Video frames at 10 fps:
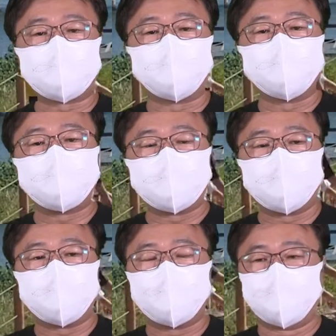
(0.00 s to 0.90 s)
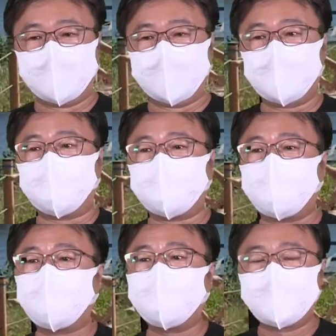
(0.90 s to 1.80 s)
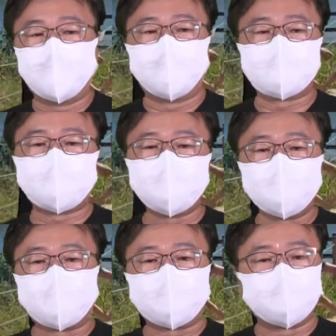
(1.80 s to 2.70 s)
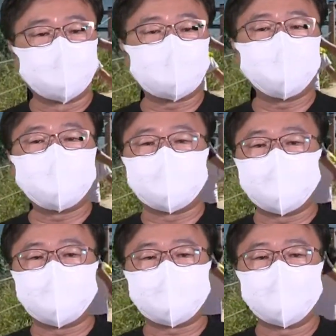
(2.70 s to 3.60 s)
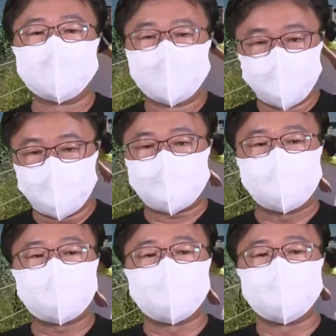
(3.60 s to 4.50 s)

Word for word: 걷어내고 거기에 어, 생물과 그리고 시민들이 휴식할 수